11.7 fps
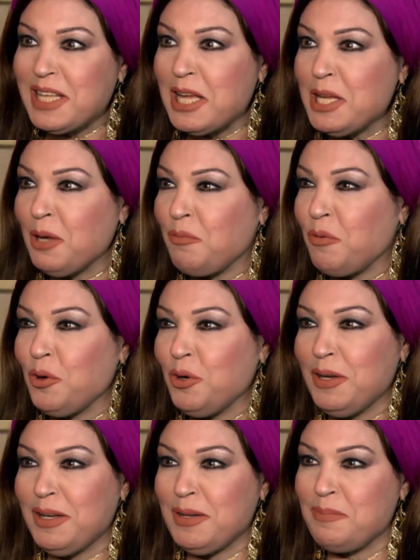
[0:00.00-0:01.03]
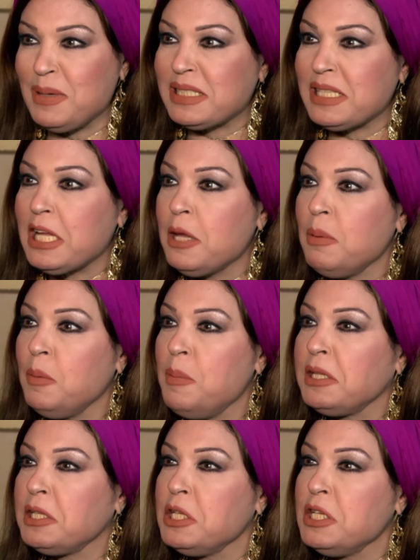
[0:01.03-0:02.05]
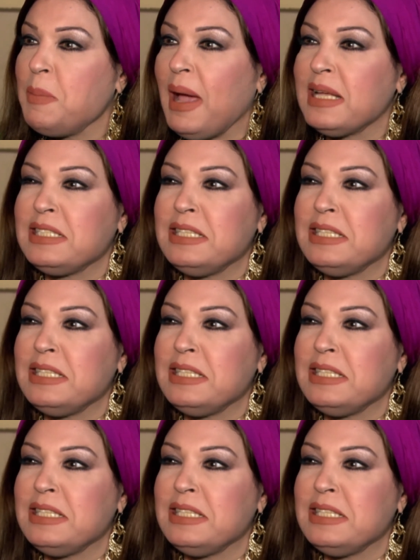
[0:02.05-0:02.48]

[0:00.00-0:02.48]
زي الفل بس نجيب البت دي بقى